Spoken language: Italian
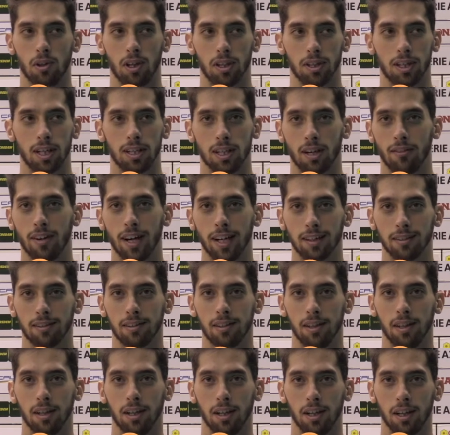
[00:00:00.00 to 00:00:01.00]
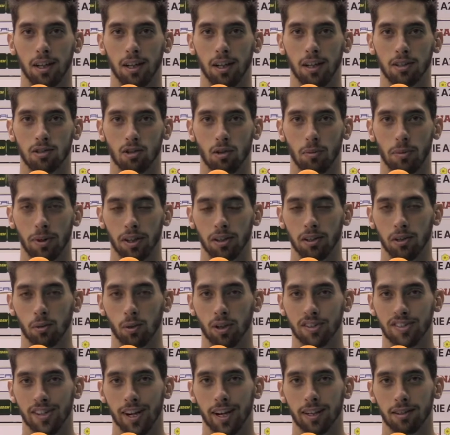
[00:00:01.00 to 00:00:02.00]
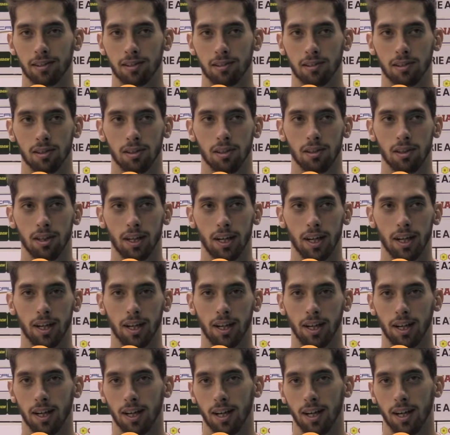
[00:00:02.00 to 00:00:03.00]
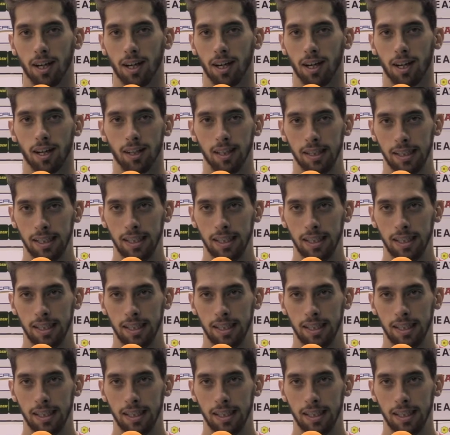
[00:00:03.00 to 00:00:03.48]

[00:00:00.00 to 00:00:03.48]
andati avanti sopra di due set e